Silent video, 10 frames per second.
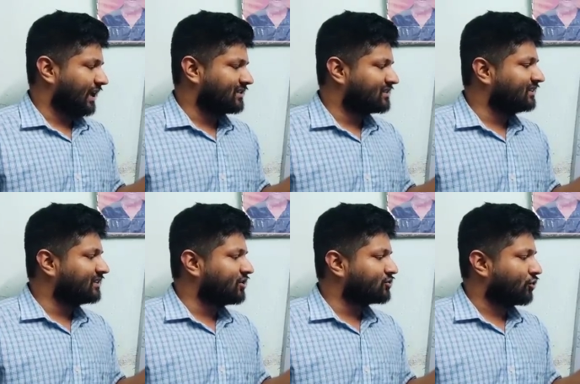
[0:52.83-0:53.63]
এসসিতে
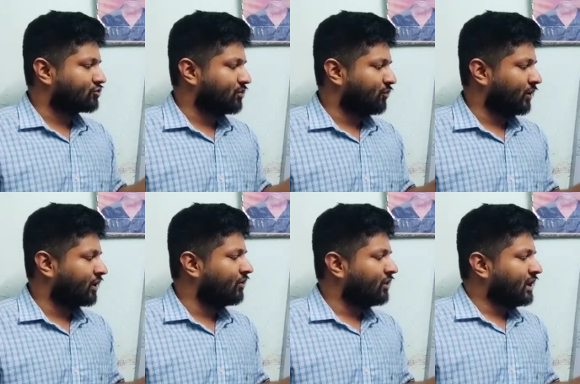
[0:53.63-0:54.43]
ছিল ছশো
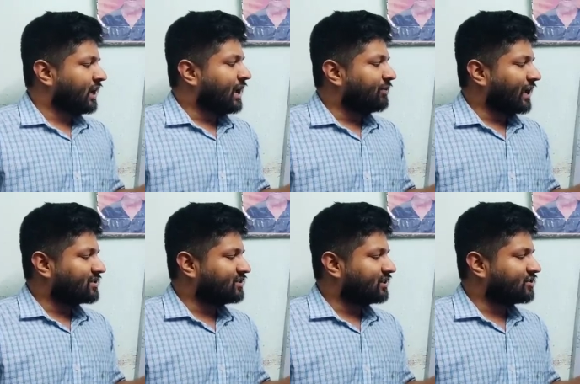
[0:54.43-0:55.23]
পনেরো এবং
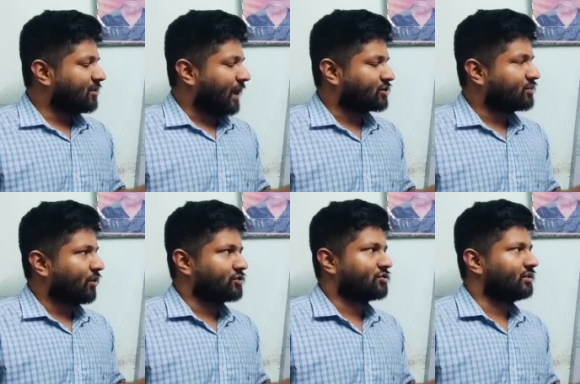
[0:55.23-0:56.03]
এসটিতে ছিল পাঁচশো
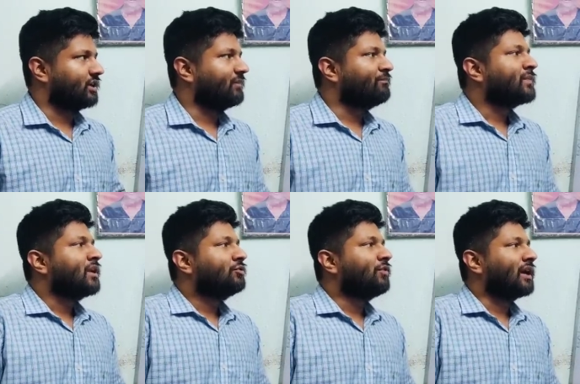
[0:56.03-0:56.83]
পঁয়ষট্টি
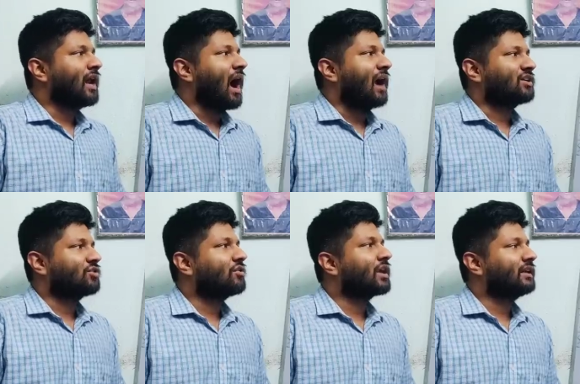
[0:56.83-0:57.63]
দু হাজার
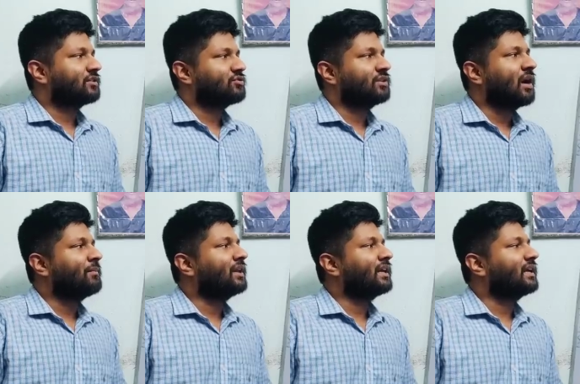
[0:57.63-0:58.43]
আঠেরোর ক্ষেত্রে যদি
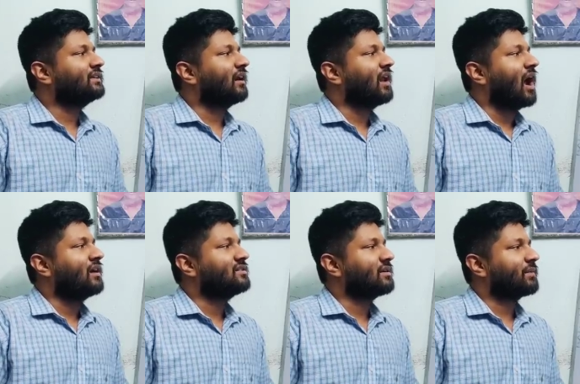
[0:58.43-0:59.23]
আমরা দেখি তাহলে
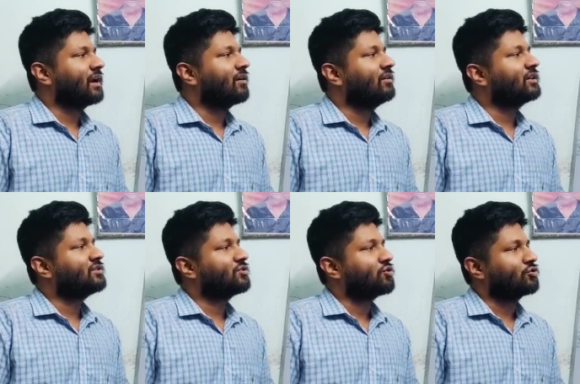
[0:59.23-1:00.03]
আনডিসাব ক্যাটাগরিতে
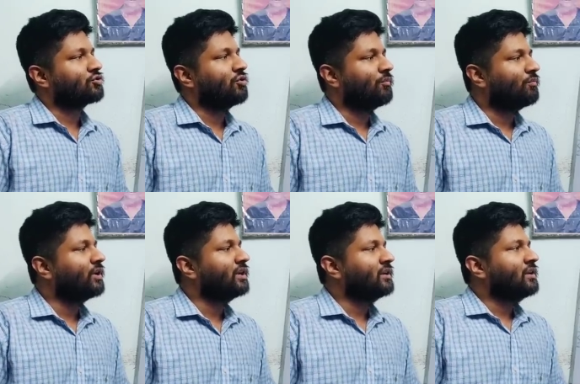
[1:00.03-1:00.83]
ছিল ছশো নব্বই